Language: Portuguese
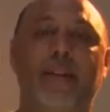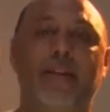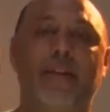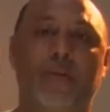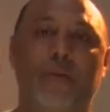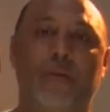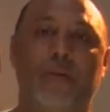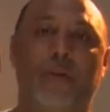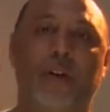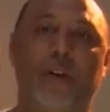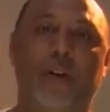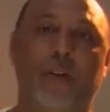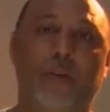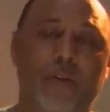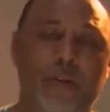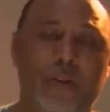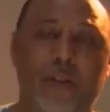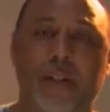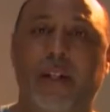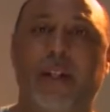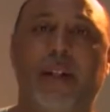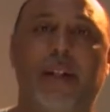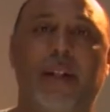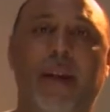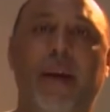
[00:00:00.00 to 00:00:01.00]
história. Estou
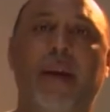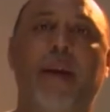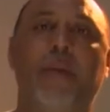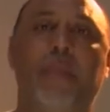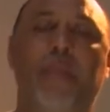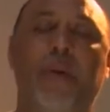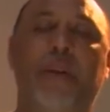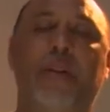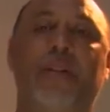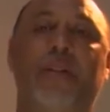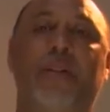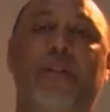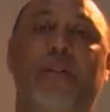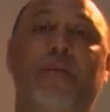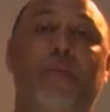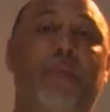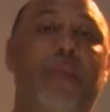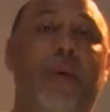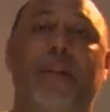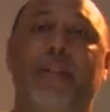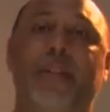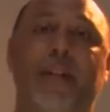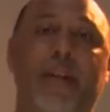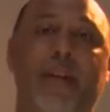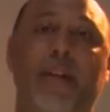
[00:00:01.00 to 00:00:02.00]
sendo até repetitivo,
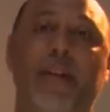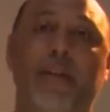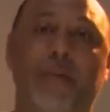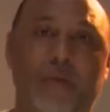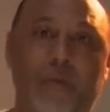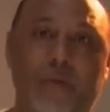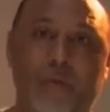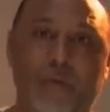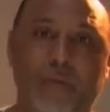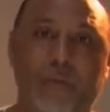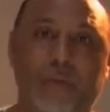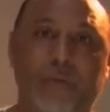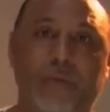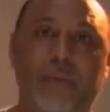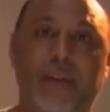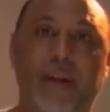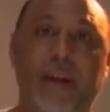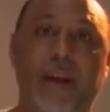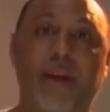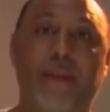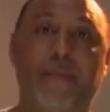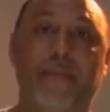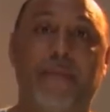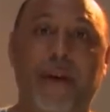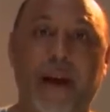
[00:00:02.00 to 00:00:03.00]
mas é isso,
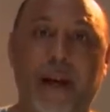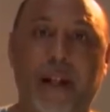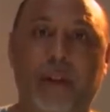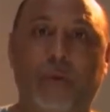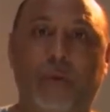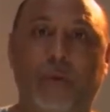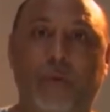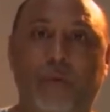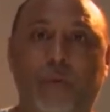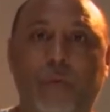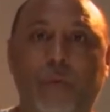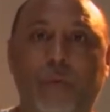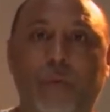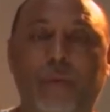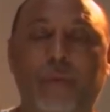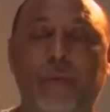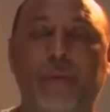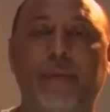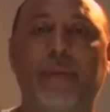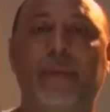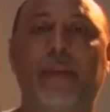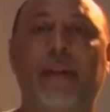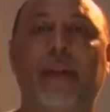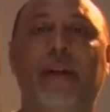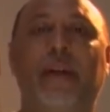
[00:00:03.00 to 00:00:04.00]
é fato.
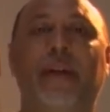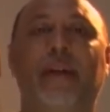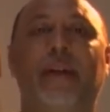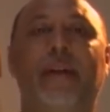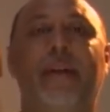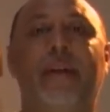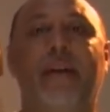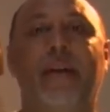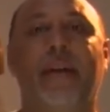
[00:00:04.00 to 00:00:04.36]
Né?